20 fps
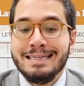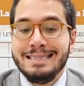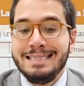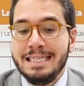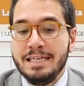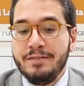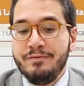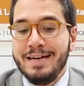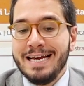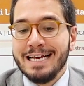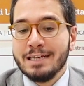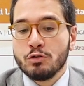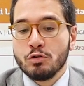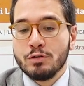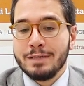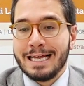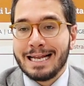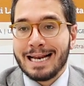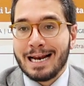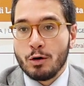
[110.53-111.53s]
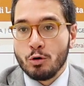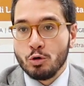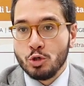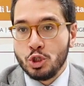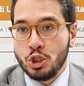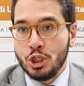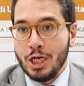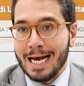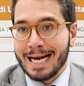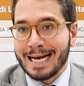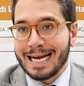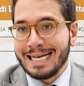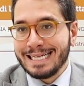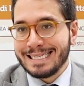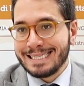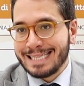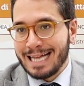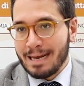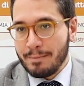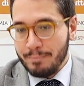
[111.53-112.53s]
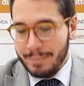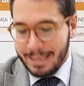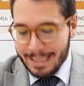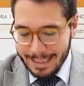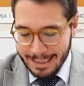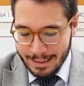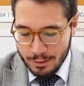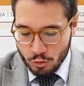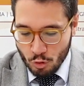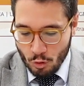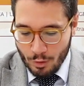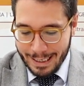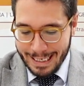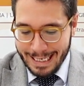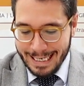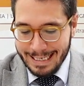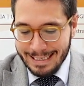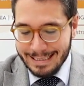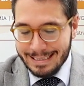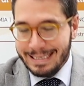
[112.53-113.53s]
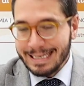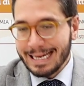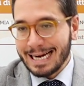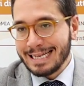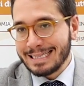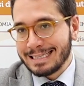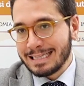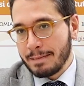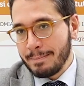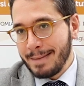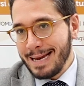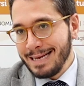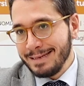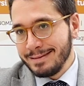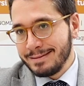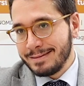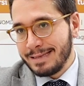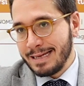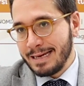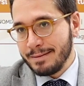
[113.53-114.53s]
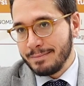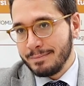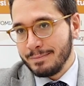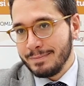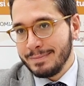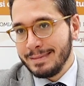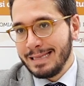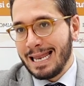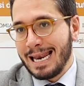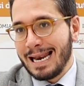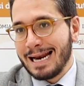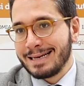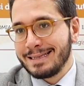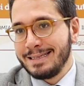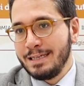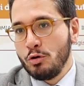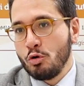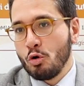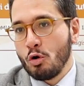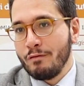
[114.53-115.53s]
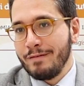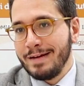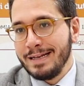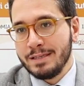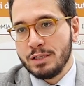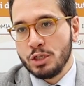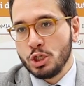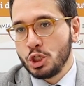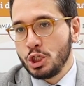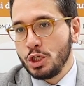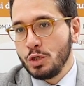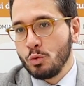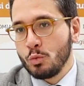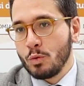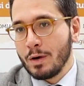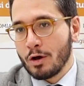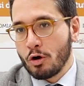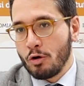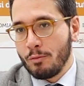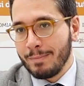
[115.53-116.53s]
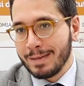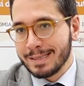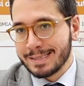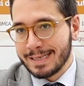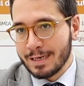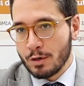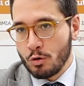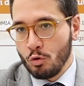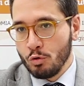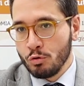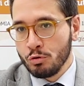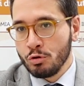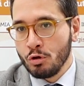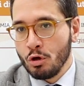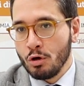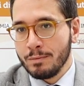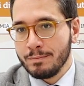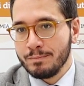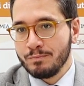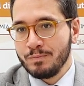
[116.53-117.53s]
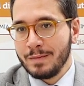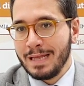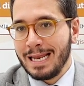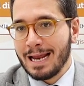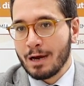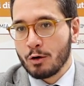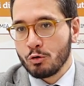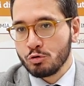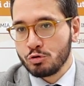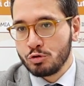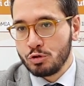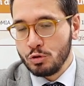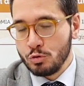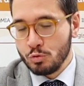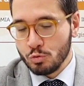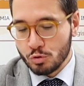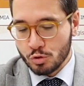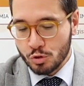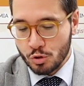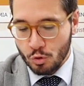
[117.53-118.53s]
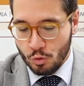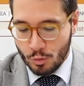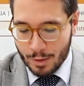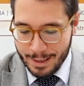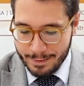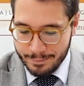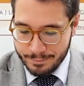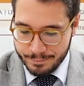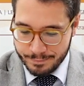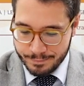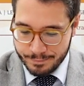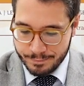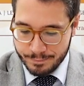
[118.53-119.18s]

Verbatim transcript: divieto di analogia che è stabilito indirettamente dall'articolo 25,2 della Costituzione